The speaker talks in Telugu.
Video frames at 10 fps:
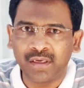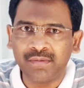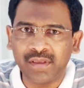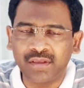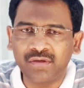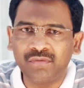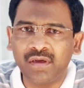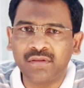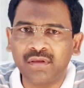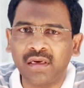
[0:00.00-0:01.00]
మనం ఎదుటి
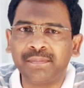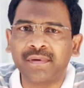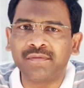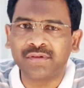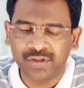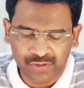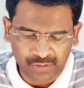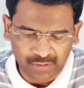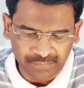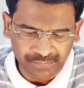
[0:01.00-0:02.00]
వారితో ఎలా
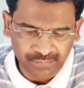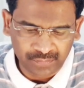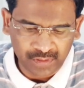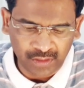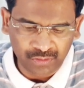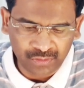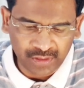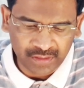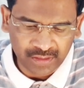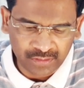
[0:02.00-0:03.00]
ప్రవర్తిస్తున్నాం
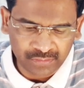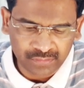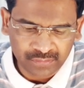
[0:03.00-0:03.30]
అందుకని అంటాడు